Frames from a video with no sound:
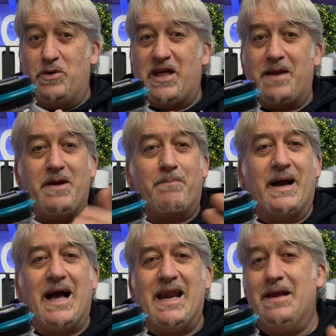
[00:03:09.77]
aiutarmi a
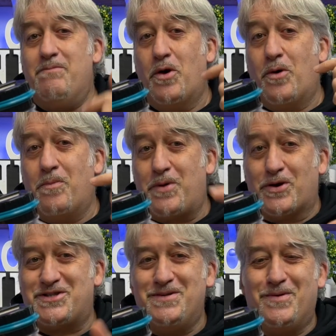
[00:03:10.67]
pagare il mio
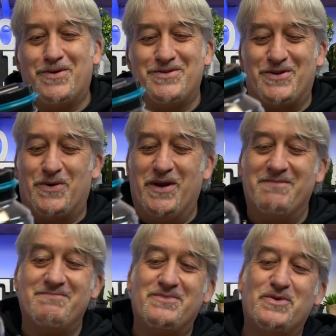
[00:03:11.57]
prossimo drone,